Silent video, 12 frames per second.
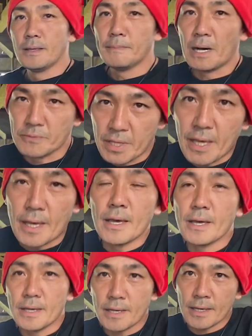まあん
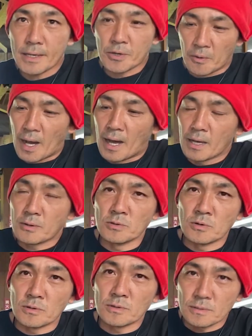で、えー、今日はこ
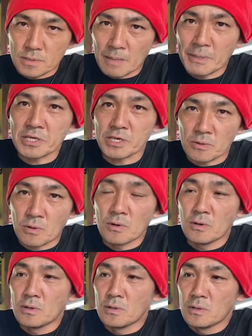の玉ねぎを
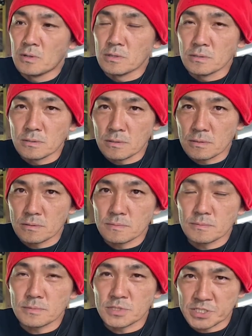
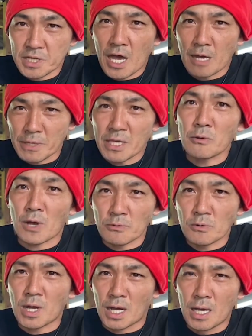実際跳ねえのか
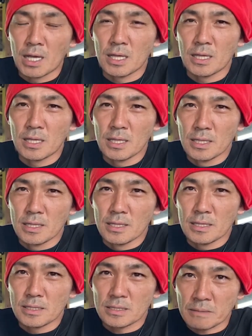どうか
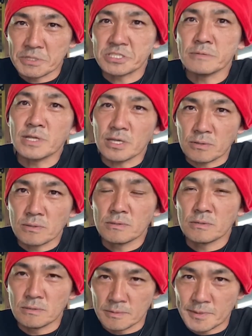試してみたいと
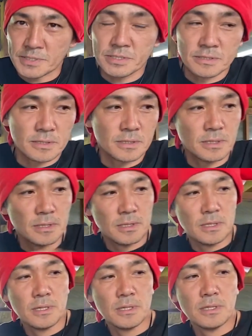思います
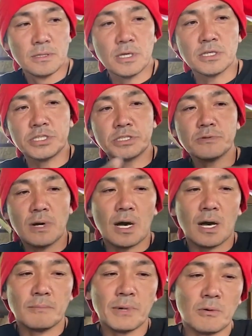で実
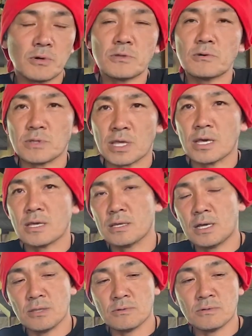はまあ俺とこね
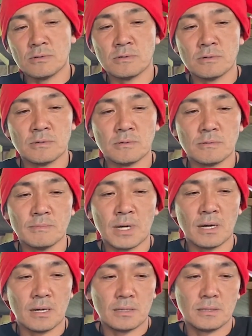あのー、
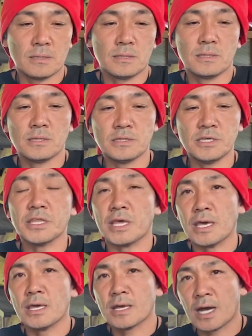まあ家
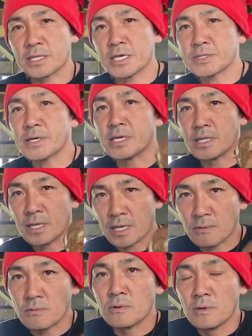で家庭菜園だ
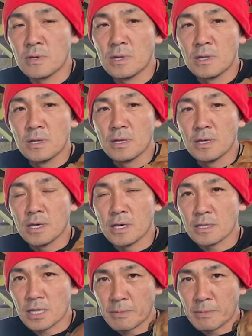けど、えー、